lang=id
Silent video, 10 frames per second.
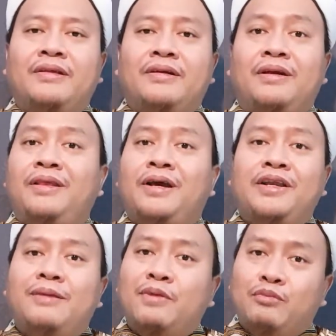Ketika
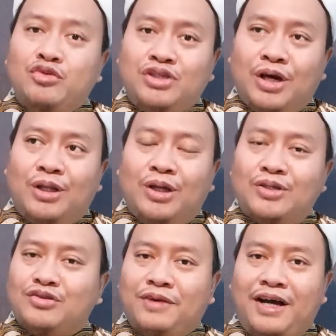dia memuji Allah
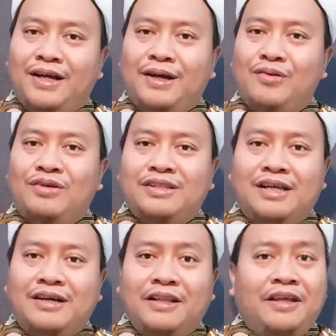subhanahu wa
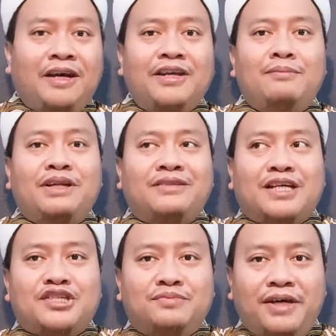ta'ala. Ketika dia
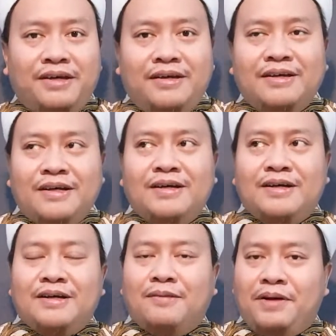bertasbih
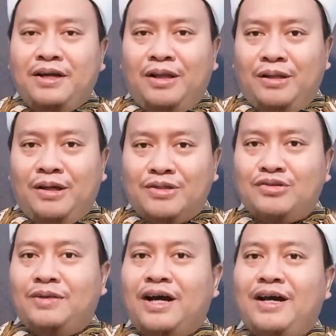kepada Allah
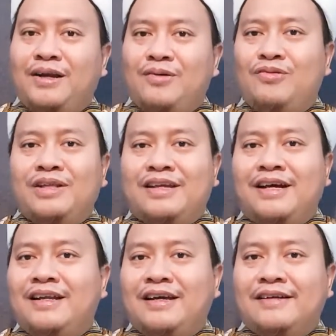subhanahu wa
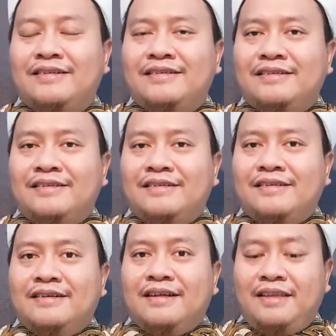ta'ala.
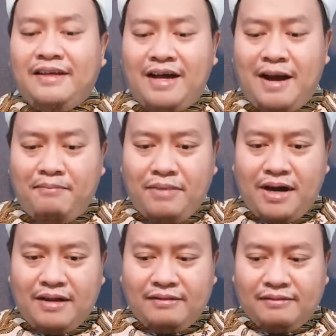Ketika
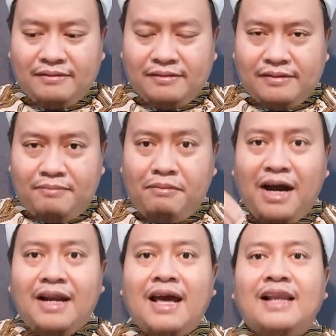hamba
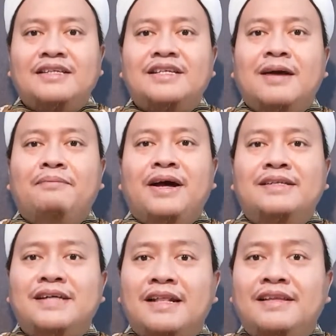mengenal siapa
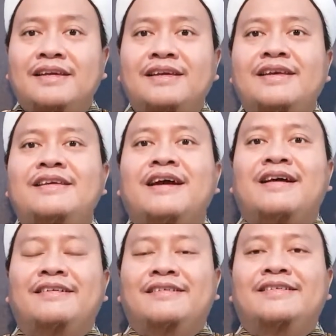jati dirinya,
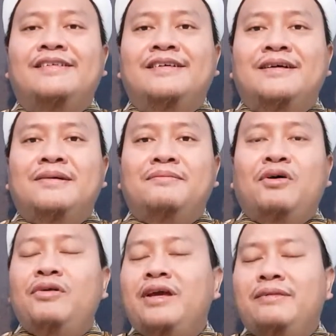
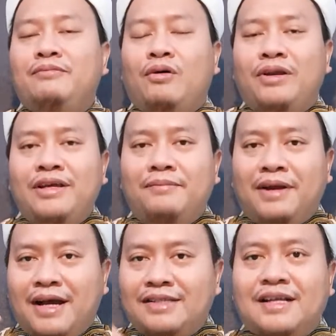bahwa dia, bahwa dia
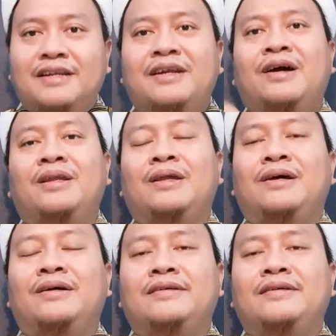berasal dari Allah,